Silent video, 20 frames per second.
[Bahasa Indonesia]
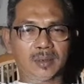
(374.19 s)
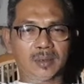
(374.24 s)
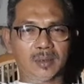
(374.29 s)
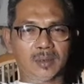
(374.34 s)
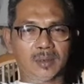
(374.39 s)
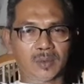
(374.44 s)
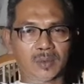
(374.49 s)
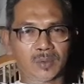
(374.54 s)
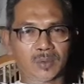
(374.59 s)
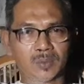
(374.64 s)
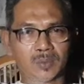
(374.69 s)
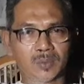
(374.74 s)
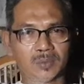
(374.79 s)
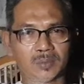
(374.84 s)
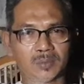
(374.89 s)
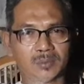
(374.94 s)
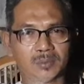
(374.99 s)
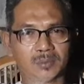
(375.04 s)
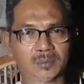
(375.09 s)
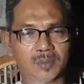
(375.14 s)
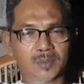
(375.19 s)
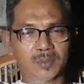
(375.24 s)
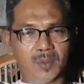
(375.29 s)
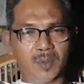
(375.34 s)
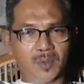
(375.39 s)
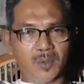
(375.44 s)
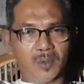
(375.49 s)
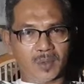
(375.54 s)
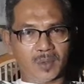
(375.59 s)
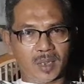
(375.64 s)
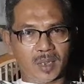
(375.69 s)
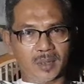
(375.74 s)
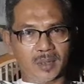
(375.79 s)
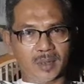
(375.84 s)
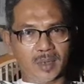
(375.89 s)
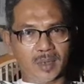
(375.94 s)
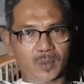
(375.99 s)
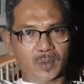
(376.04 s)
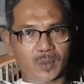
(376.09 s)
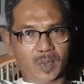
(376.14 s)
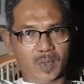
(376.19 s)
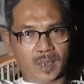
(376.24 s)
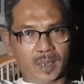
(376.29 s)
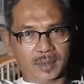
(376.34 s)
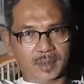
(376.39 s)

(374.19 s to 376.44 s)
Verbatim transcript: oknum orang yang kurang